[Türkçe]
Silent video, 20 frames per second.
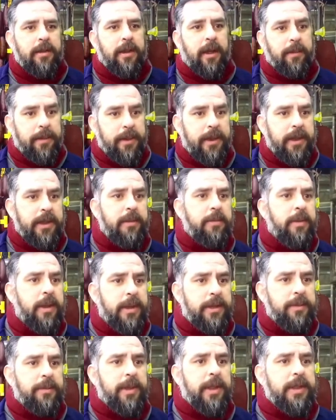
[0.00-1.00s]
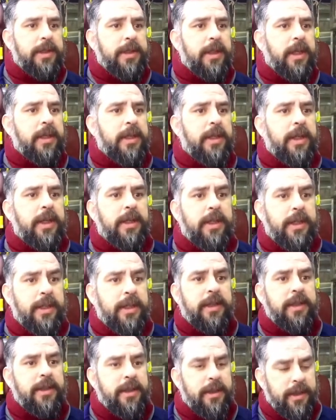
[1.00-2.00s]
tabi yılbaşı başlarken
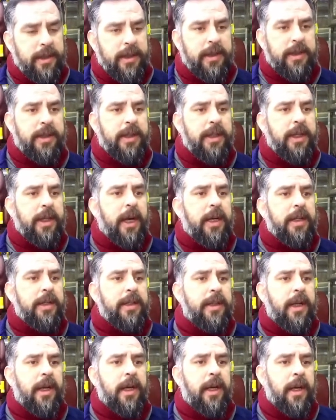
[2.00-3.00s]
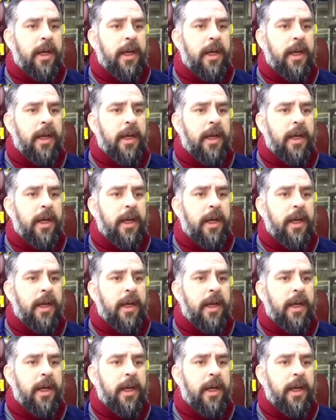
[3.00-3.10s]
yıl girdiği anda